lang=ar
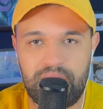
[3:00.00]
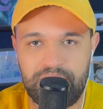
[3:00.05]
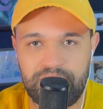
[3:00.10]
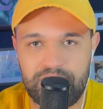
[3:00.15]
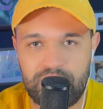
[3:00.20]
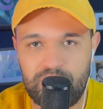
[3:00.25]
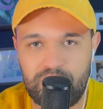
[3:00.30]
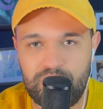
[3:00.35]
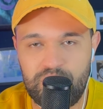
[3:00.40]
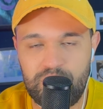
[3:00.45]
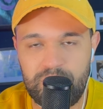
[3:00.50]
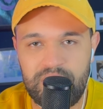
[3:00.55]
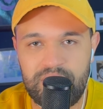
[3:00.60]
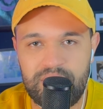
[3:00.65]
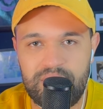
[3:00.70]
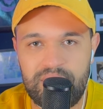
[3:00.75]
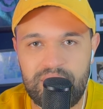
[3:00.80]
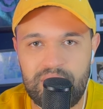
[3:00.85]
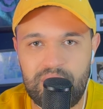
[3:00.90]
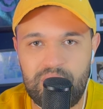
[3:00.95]
في
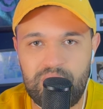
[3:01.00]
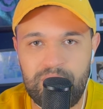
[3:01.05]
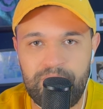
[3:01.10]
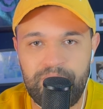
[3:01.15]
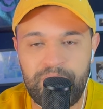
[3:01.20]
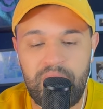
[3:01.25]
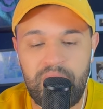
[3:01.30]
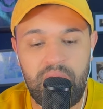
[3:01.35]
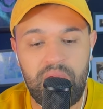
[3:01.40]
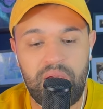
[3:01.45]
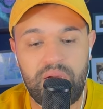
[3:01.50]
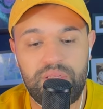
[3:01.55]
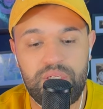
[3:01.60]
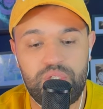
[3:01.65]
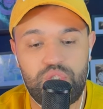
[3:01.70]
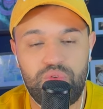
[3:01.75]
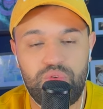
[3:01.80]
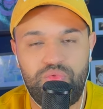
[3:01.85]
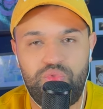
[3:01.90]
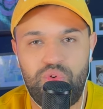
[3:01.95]
الطوموبيل ديالو
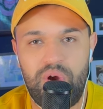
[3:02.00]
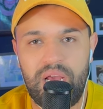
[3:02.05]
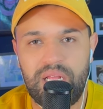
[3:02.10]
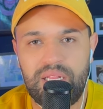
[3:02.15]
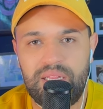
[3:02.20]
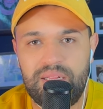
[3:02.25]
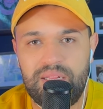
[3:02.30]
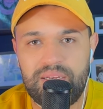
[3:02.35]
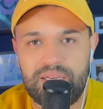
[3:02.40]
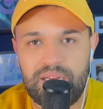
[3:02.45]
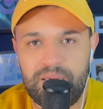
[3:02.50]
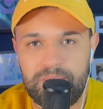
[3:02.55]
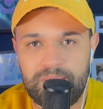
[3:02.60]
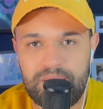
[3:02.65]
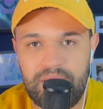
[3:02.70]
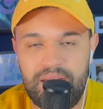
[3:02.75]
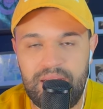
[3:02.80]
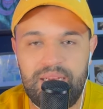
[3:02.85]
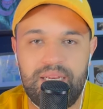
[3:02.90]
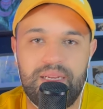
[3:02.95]
غادي يشوف واحد الكلب
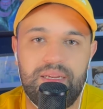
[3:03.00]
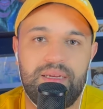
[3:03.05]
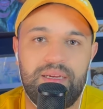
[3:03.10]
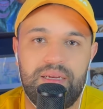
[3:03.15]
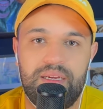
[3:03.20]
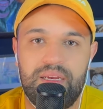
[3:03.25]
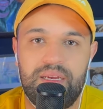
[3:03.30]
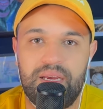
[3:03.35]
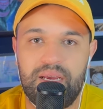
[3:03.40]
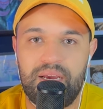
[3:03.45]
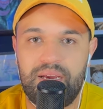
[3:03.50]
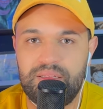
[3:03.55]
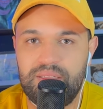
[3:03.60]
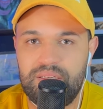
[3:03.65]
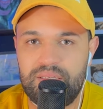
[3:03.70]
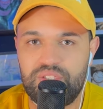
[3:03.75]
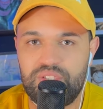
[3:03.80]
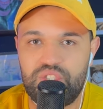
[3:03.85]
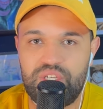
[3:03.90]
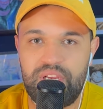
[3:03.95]
كحل
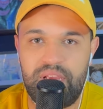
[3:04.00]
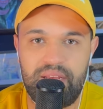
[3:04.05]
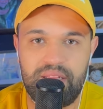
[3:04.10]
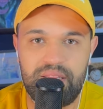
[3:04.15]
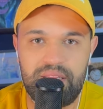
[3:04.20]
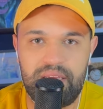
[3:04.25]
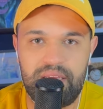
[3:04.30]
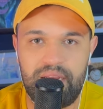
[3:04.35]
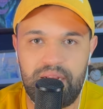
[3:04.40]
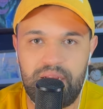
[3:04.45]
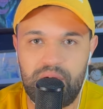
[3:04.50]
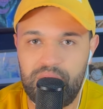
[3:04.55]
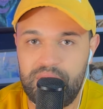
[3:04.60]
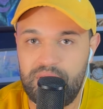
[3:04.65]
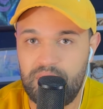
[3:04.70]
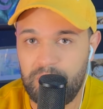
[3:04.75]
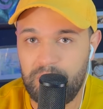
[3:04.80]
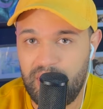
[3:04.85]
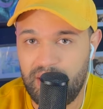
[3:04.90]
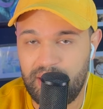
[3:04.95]
غادي للجهه ديالها
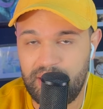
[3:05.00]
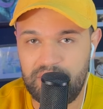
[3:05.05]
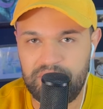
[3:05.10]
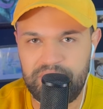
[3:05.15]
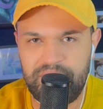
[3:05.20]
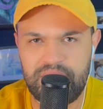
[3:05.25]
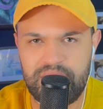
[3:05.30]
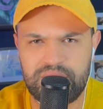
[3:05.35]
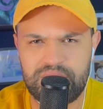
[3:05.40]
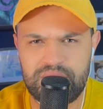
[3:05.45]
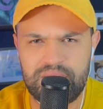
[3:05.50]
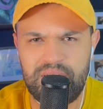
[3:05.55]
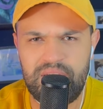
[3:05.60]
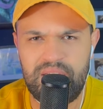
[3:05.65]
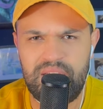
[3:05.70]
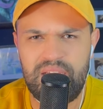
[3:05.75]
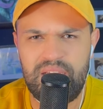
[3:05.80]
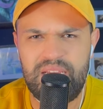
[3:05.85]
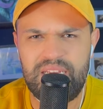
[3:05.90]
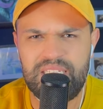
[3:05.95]
وهي ما خايفاش
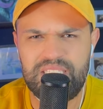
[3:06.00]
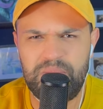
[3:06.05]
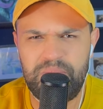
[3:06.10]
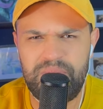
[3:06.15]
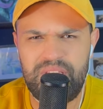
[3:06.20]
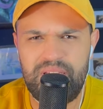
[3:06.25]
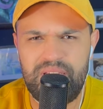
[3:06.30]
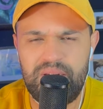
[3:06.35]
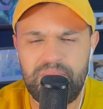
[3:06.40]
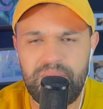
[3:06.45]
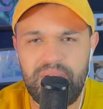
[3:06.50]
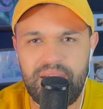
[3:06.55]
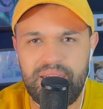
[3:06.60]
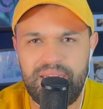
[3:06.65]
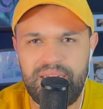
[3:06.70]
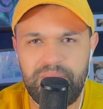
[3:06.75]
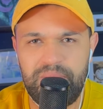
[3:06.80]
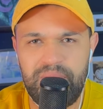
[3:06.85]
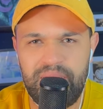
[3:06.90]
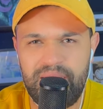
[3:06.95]
تيبدا
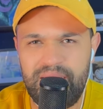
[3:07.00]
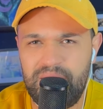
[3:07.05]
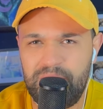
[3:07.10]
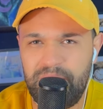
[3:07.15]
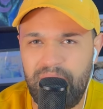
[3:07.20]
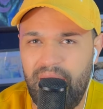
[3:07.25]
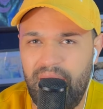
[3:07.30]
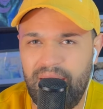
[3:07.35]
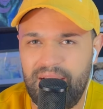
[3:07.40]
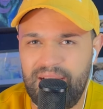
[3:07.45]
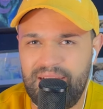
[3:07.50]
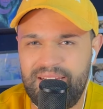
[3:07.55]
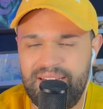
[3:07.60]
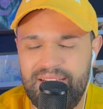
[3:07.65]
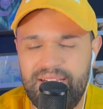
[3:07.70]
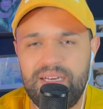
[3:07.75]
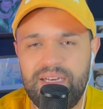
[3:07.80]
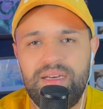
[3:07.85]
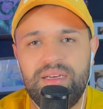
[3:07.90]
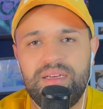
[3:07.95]
ينبح ينبح ينبح
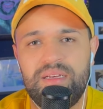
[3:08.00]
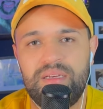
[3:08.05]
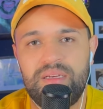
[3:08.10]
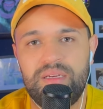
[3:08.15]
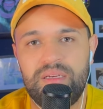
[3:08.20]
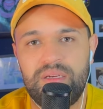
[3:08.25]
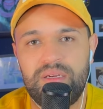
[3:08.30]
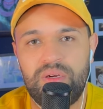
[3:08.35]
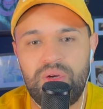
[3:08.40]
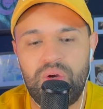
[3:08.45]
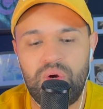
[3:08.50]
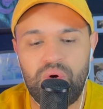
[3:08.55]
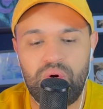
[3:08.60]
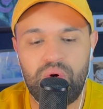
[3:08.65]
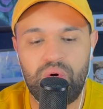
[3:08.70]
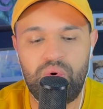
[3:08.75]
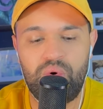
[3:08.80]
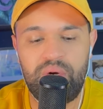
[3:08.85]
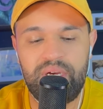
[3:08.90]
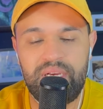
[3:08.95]
عليها
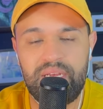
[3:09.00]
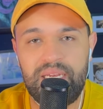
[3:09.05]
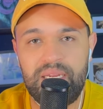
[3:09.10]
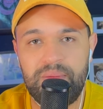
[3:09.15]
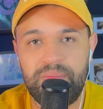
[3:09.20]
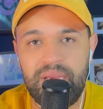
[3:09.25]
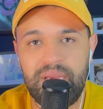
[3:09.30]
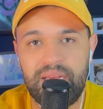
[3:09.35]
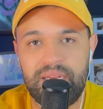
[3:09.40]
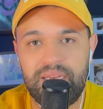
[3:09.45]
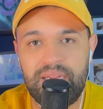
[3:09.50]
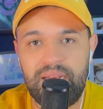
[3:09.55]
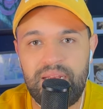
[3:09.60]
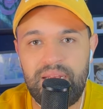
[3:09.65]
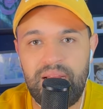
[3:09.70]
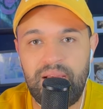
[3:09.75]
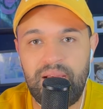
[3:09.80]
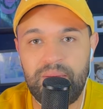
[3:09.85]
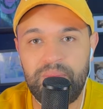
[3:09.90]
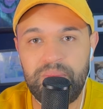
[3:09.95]
وهو قال لي بان
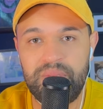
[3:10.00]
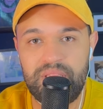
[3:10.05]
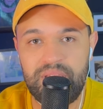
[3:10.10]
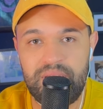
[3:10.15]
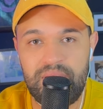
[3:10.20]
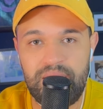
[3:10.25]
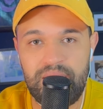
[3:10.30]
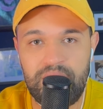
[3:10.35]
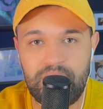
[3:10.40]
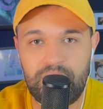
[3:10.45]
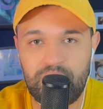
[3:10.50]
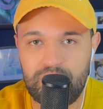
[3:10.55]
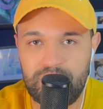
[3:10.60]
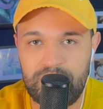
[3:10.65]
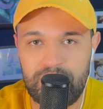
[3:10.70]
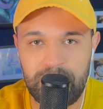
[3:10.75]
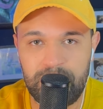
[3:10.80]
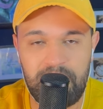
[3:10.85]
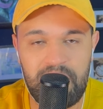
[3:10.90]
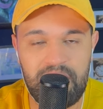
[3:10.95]
اللحم ديالي
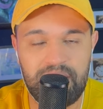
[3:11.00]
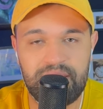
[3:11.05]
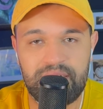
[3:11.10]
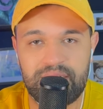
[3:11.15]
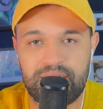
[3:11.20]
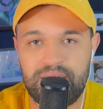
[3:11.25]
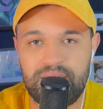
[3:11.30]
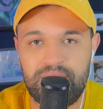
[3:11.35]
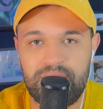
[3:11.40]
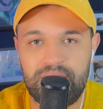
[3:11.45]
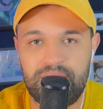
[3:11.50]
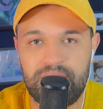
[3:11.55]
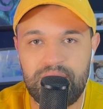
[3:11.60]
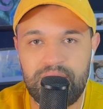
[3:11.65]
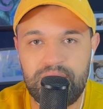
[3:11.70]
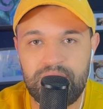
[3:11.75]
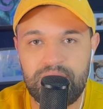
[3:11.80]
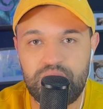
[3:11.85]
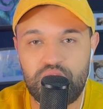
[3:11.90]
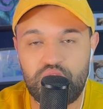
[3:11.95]
اخويا بادر
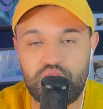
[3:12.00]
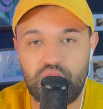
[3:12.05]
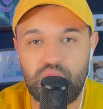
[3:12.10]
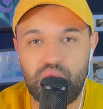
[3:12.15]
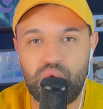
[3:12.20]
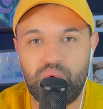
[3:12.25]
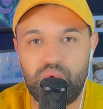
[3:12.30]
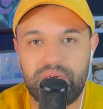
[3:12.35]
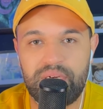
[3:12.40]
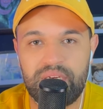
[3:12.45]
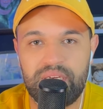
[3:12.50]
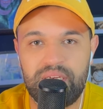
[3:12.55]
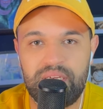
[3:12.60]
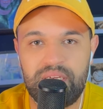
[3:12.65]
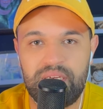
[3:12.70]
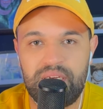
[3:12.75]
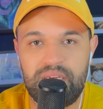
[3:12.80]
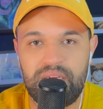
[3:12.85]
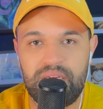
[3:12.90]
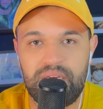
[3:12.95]
تشوك
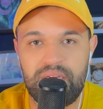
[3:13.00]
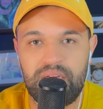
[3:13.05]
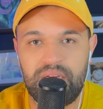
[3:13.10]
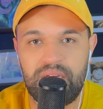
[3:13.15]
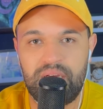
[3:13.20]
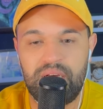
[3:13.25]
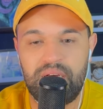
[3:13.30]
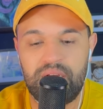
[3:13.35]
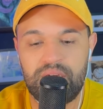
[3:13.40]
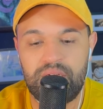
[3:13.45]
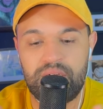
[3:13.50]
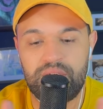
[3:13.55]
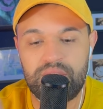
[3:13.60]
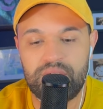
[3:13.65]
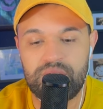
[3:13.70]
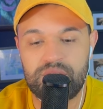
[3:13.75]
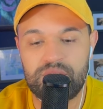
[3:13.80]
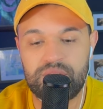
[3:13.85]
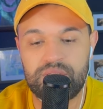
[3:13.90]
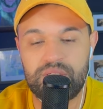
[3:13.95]

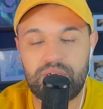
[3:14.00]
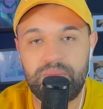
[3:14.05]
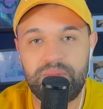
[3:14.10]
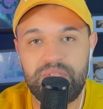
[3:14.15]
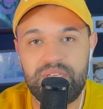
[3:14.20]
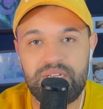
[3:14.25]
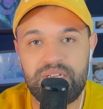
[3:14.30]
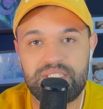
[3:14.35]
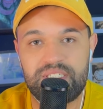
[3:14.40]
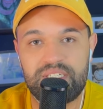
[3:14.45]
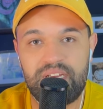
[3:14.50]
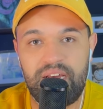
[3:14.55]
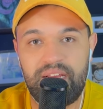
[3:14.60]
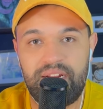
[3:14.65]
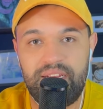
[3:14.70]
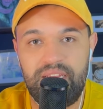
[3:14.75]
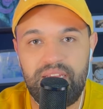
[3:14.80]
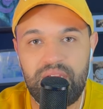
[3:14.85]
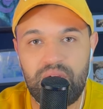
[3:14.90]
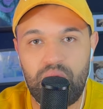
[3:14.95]
الزغب ديال
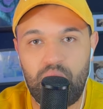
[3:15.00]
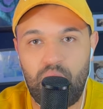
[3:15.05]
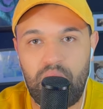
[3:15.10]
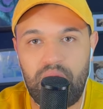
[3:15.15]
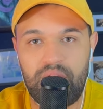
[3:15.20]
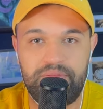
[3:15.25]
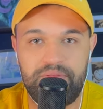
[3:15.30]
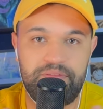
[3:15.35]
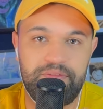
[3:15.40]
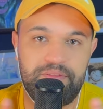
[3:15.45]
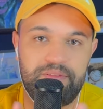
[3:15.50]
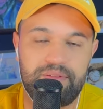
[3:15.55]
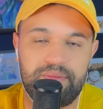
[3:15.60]
شعري وقف